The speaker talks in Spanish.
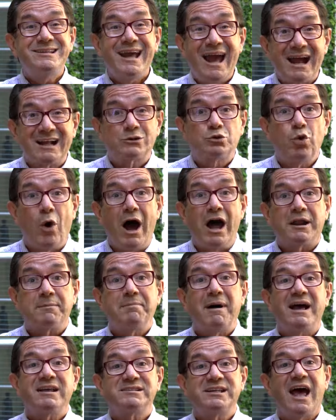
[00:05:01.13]
de actuar
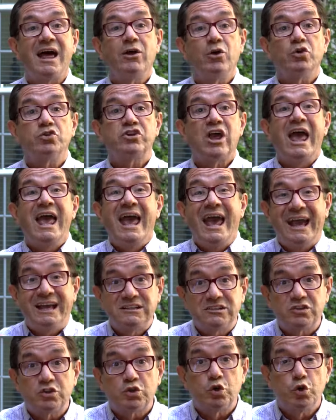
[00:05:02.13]
basados
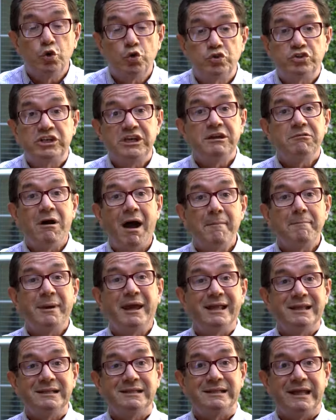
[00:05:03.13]

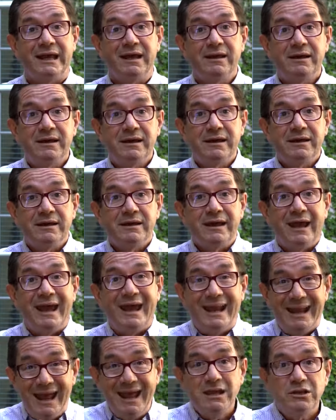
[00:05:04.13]
exclusivamente
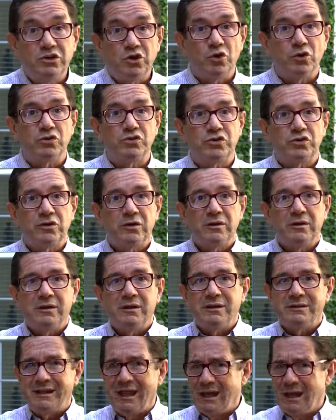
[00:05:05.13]
en ellos,
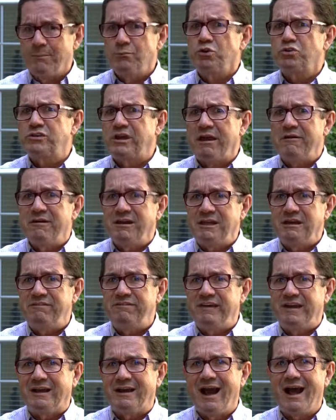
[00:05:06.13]
tenemos que
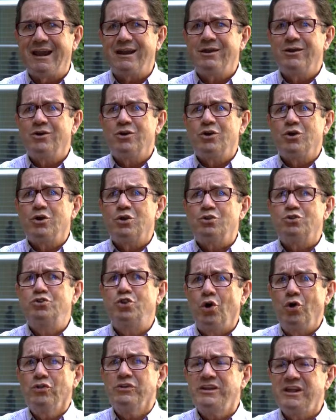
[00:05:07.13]
verificar
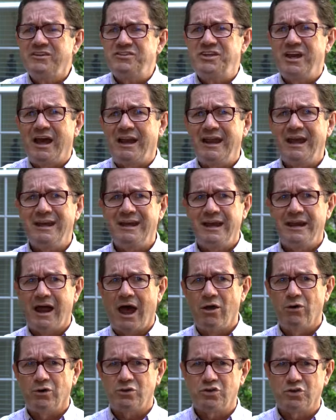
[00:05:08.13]
dónde se han
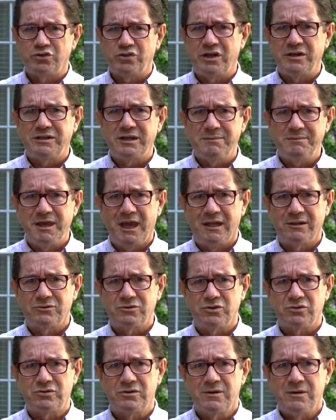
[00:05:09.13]
generado esos
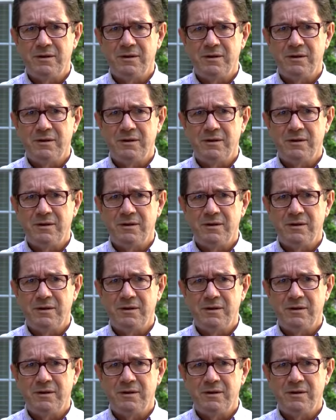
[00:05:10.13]
sentimientos.